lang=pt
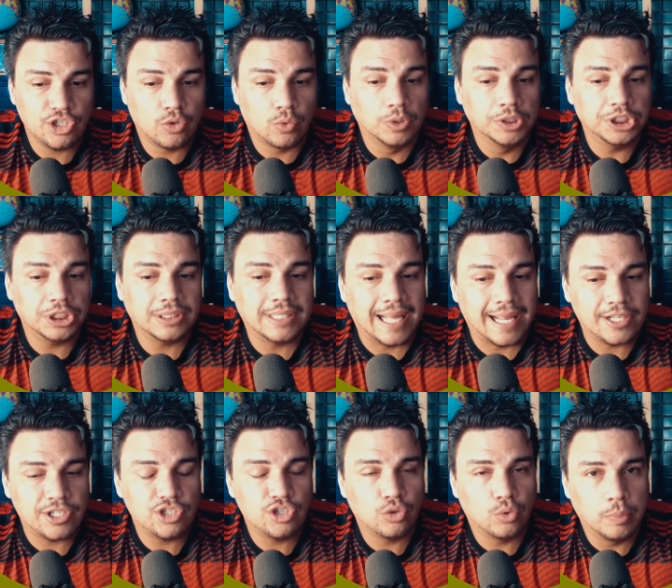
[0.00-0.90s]
de
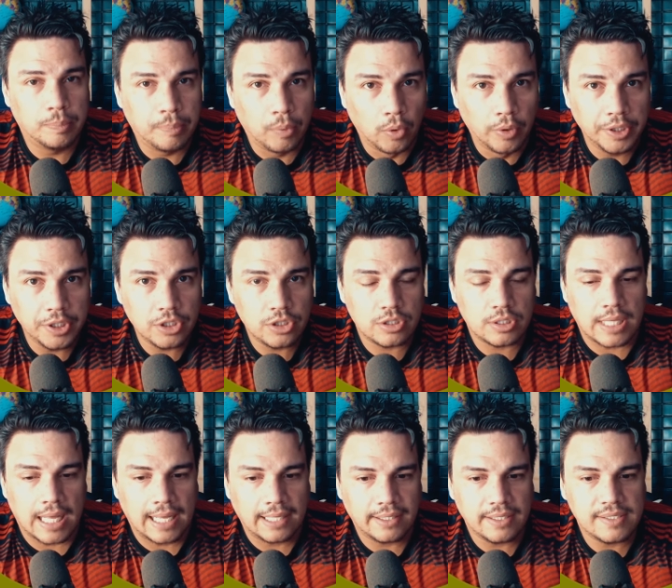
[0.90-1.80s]
quantidade de cupons,
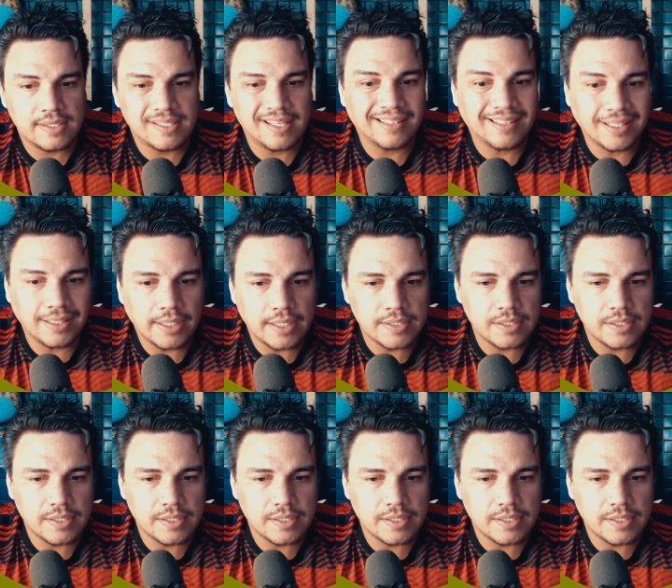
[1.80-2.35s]
tá? Desses R$